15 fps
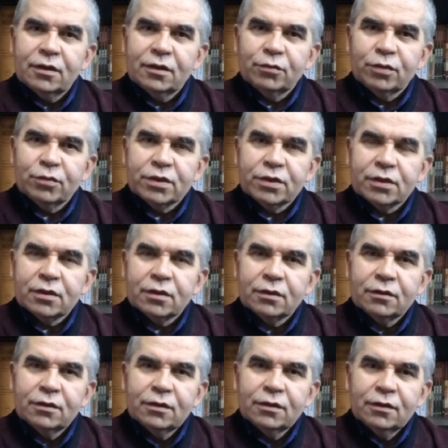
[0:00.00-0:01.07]
kaldırılmamış idi.
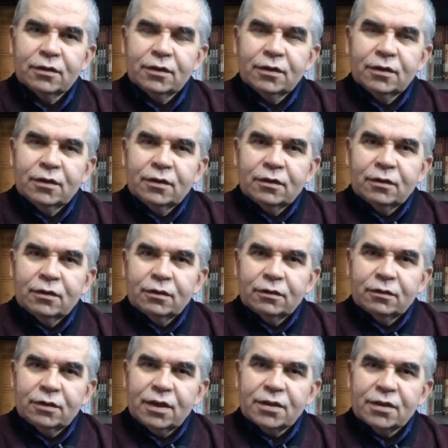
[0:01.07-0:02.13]

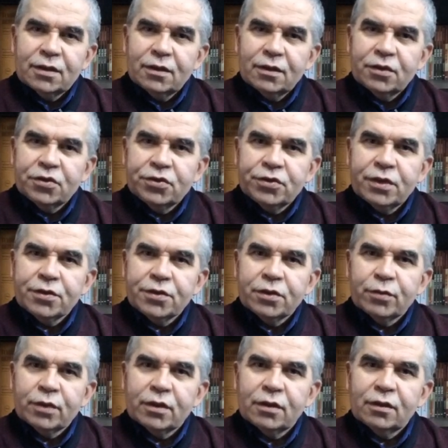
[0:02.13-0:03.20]
Neyse ikinci
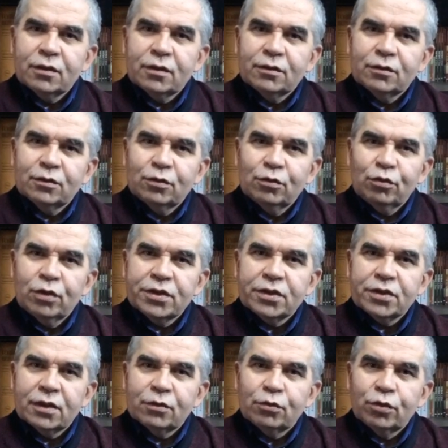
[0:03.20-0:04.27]
aşamada
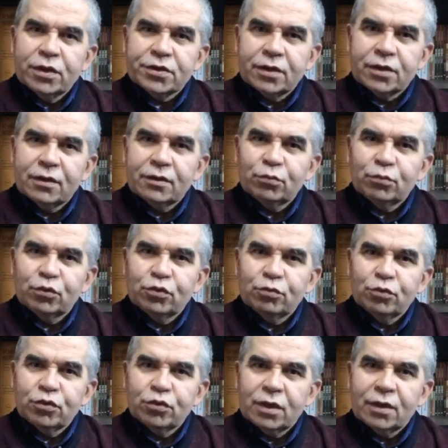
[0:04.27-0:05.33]
uğraşa uğraşa
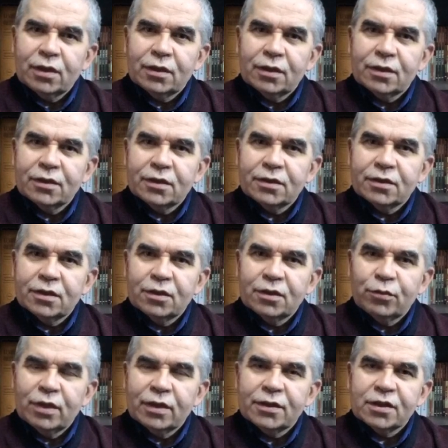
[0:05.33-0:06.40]
bütün bu çağrılar
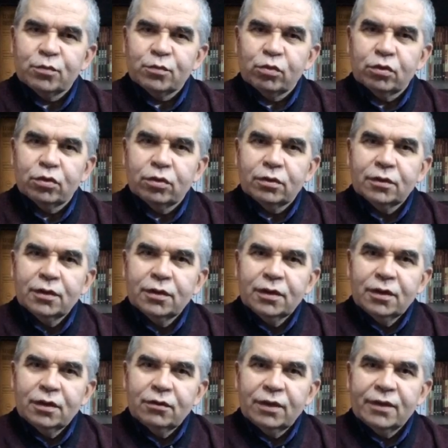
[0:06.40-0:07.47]
neticede makes buldu.
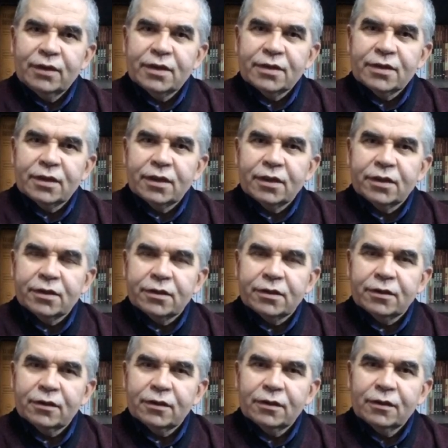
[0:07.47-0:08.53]
Ve annesiyle
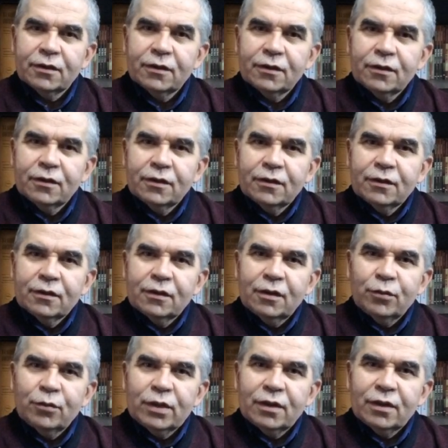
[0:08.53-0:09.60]
gitti.
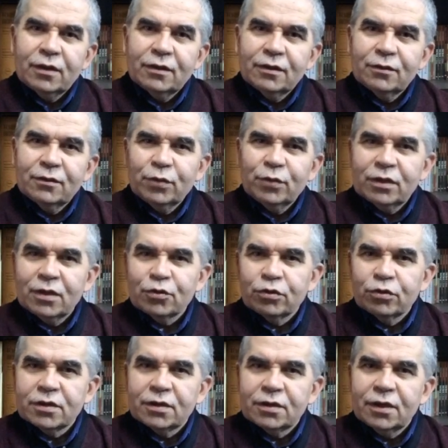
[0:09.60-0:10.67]
Ama
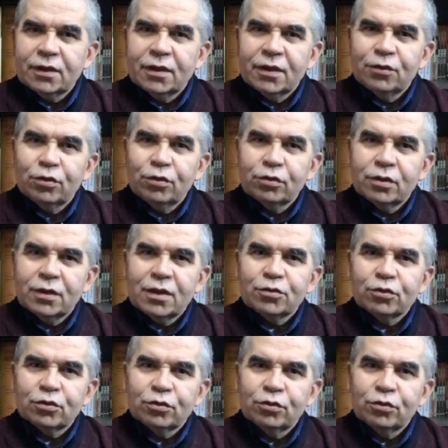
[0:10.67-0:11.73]
birkaç gün içinde geri
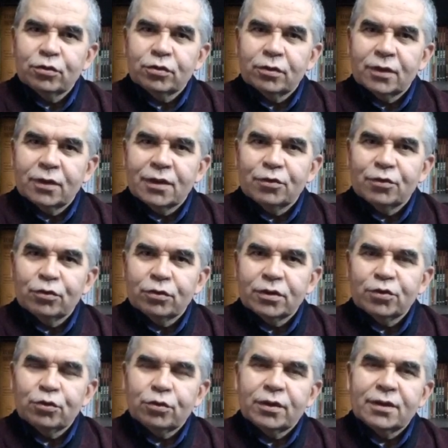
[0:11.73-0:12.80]
döndüler çünkü doktorlar
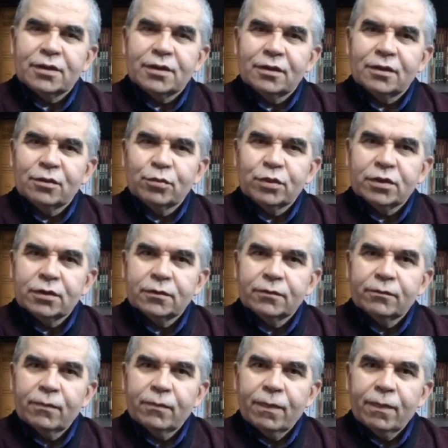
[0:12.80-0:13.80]
diyor ki çok geç kalınmış.